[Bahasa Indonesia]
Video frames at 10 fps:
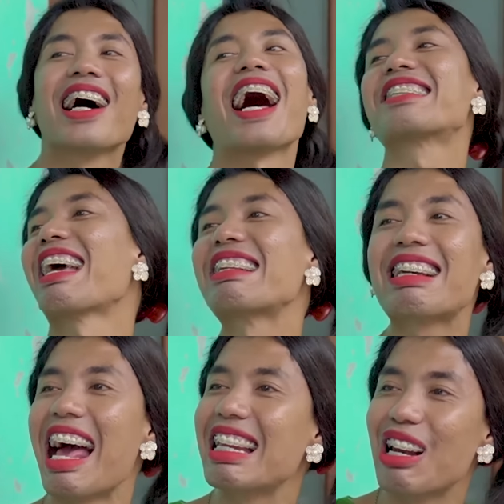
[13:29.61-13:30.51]
kasian
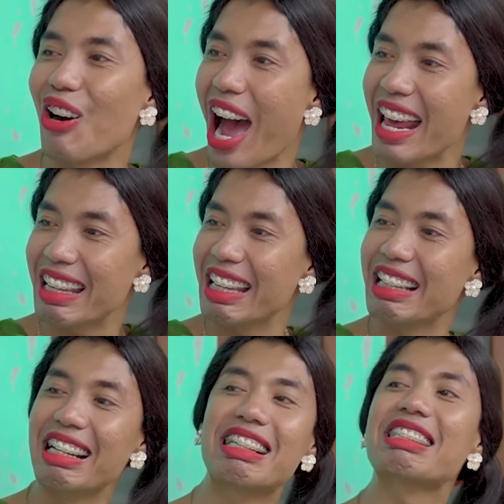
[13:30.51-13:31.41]
Kasihan kali loh hari
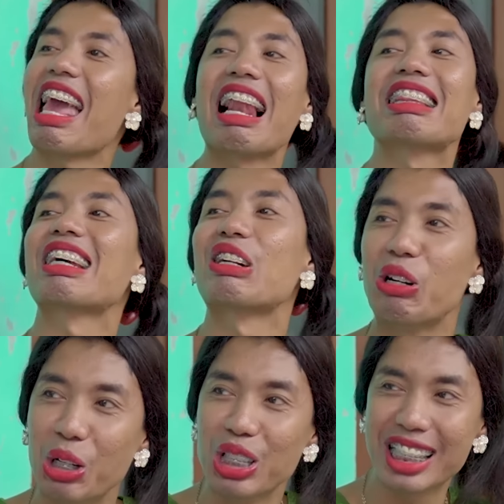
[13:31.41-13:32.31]
ini sial
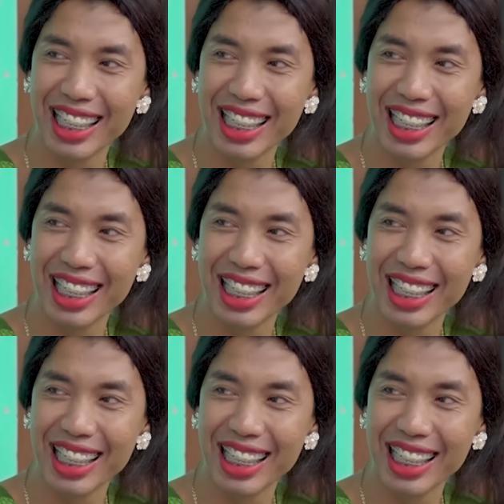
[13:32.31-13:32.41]
terus.